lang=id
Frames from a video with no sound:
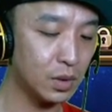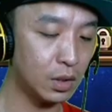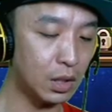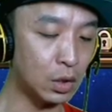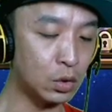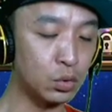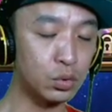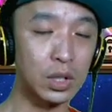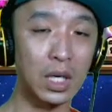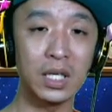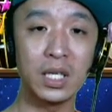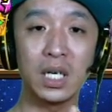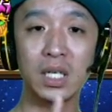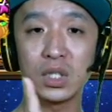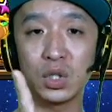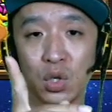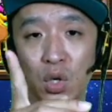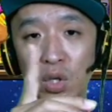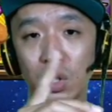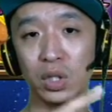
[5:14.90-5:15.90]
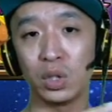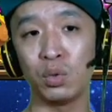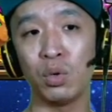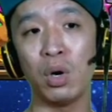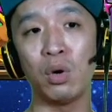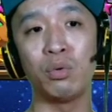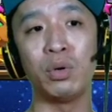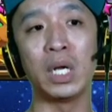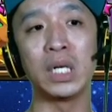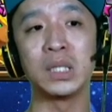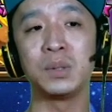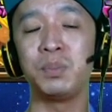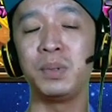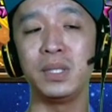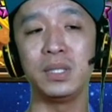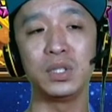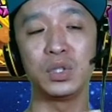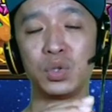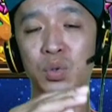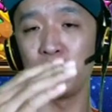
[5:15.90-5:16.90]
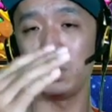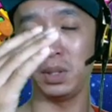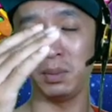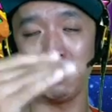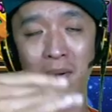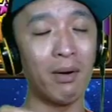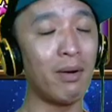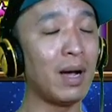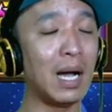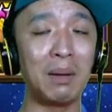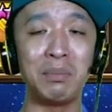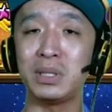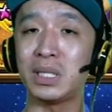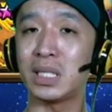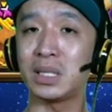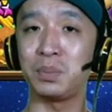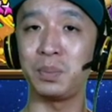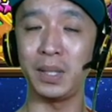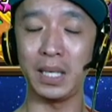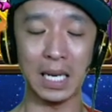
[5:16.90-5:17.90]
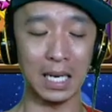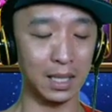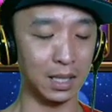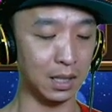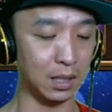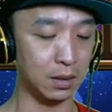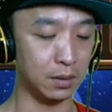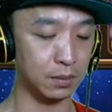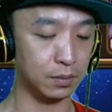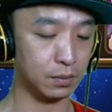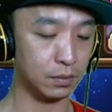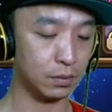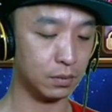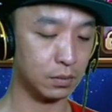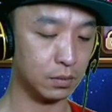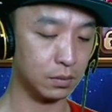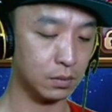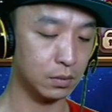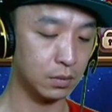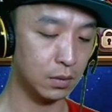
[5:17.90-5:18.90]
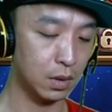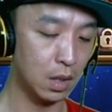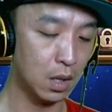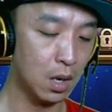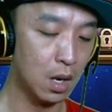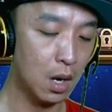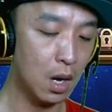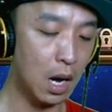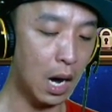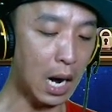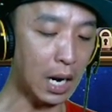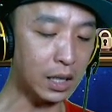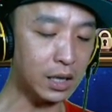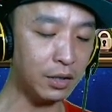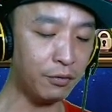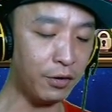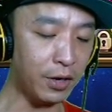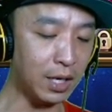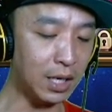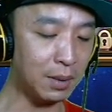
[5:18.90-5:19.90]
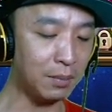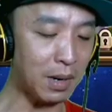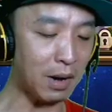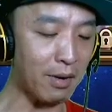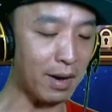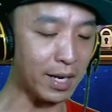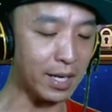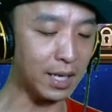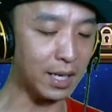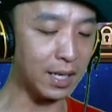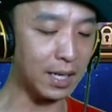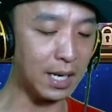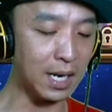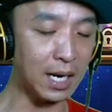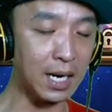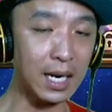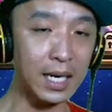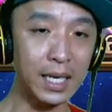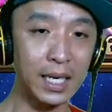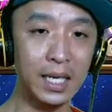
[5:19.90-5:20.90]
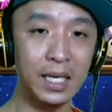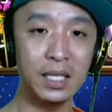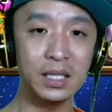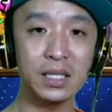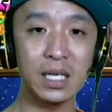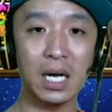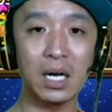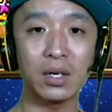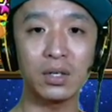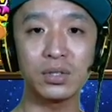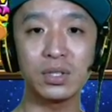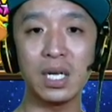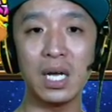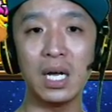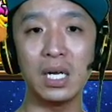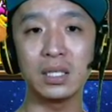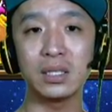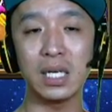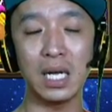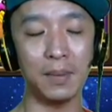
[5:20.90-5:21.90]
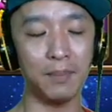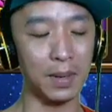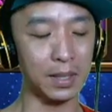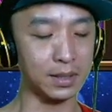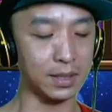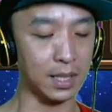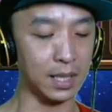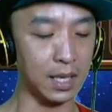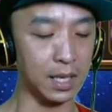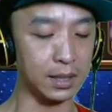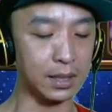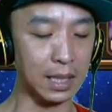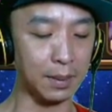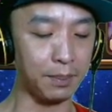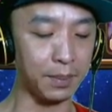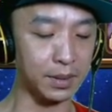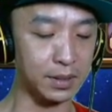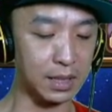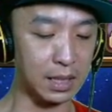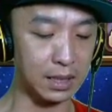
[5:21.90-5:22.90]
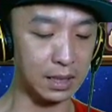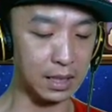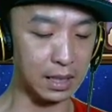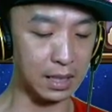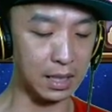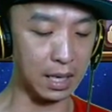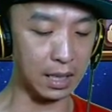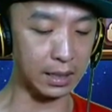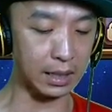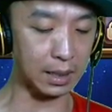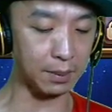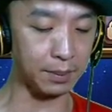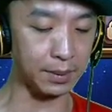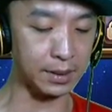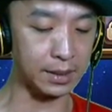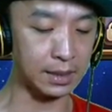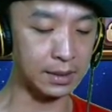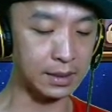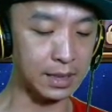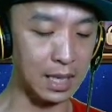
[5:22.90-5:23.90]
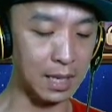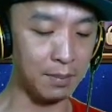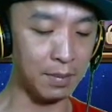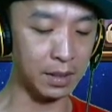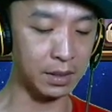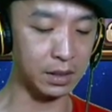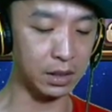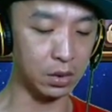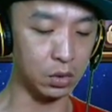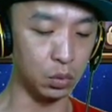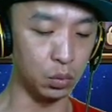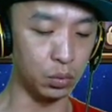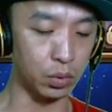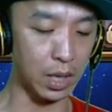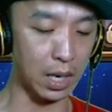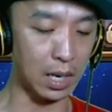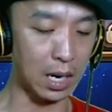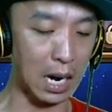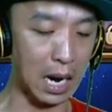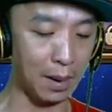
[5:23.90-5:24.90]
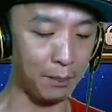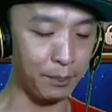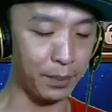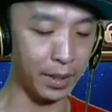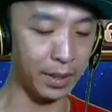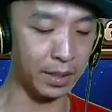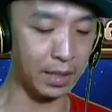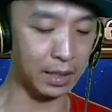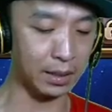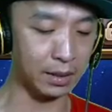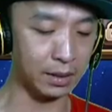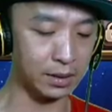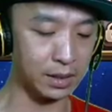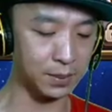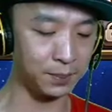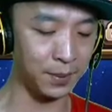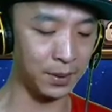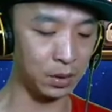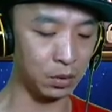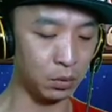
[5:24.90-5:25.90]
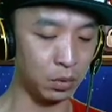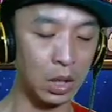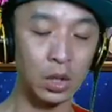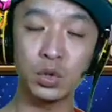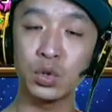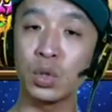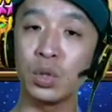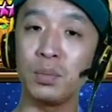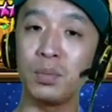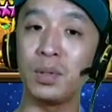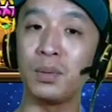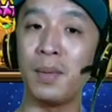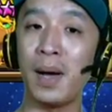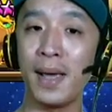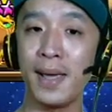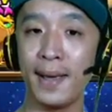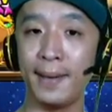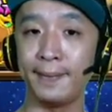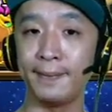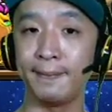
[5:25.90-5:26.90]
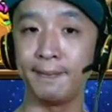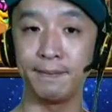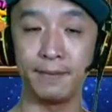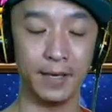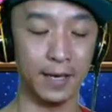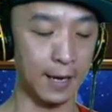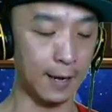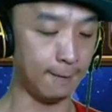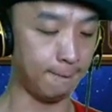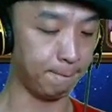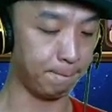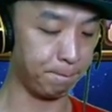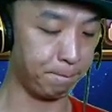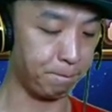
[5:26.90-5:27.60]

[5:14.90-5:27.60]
tentu saja slot kedua udah speed sub di bawah nggak bisa speed lagi artifact di bawah kiri dan kanan ini seharusnya saya pasang attack persen karena attack persen saya masih kurang. HP dan speed udah cukup lumayan ya.